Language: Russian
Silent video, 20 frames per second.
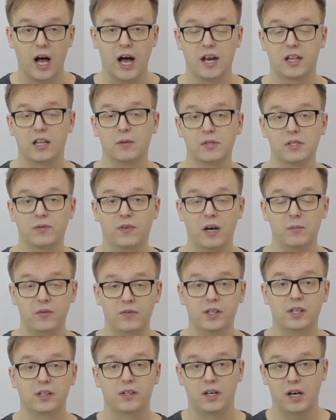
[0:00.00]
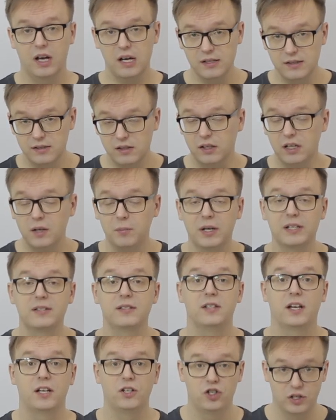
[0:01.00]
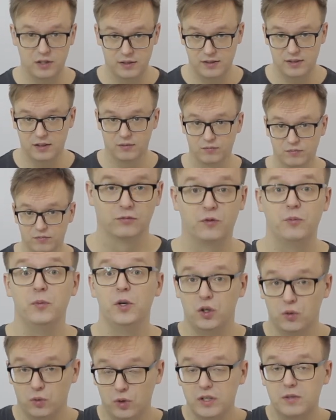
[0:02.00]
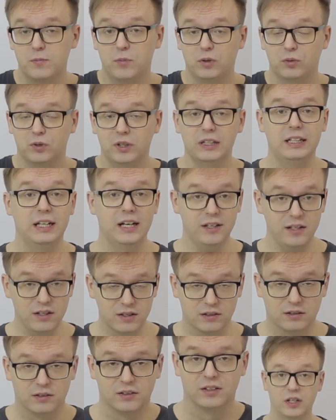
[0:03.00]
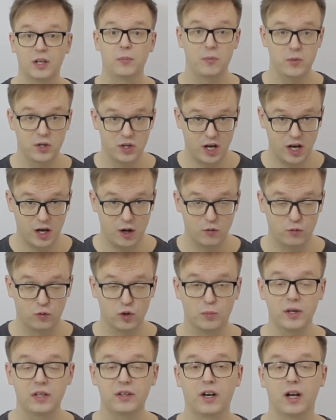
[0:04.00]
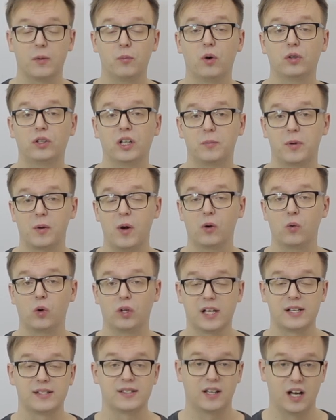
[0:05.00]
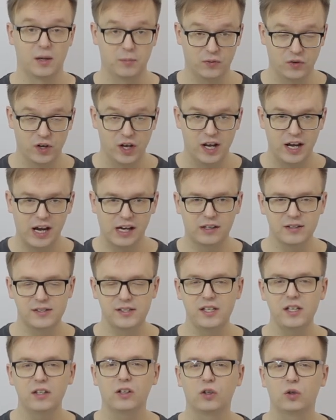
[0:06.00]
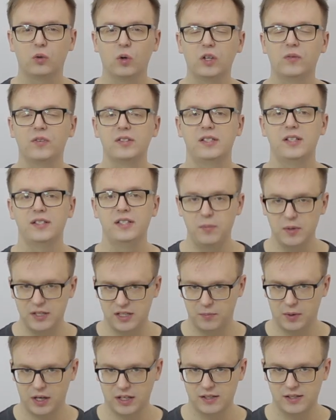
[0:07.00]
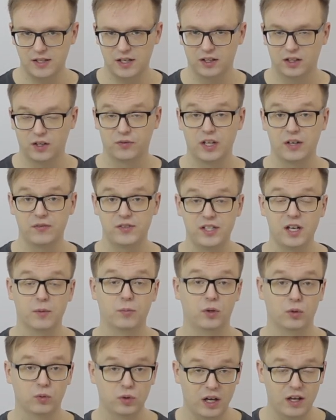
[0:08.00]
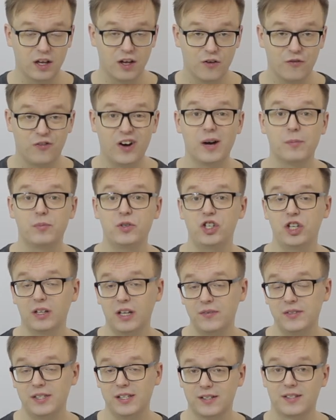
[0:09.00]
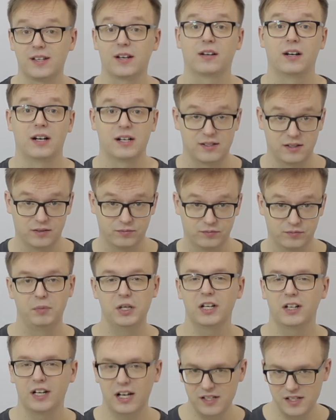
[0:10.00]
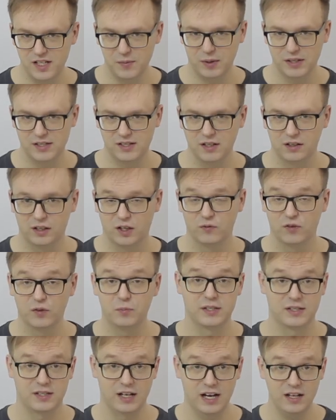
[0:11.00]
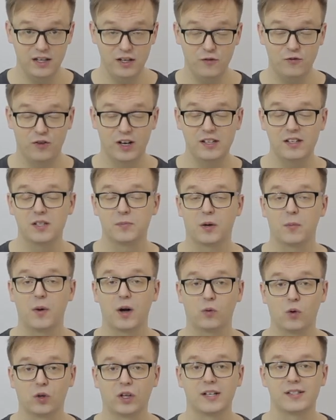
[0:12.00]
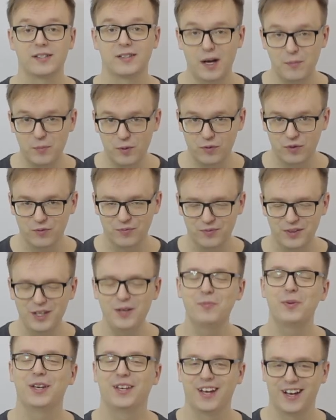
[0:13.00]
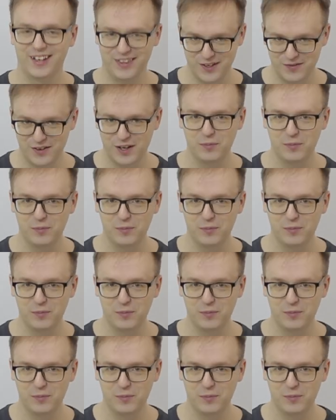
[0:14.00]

а рядом с вами вегетарианцы или постящиеся. В меню есть блюда и для них. Напоминаю, Foodband работает промокод Остапов. Это скидка до 25% на все блюда, вообще на все заказы. Переходите по ссылкам в описании, вводите промокод Остапов и приятного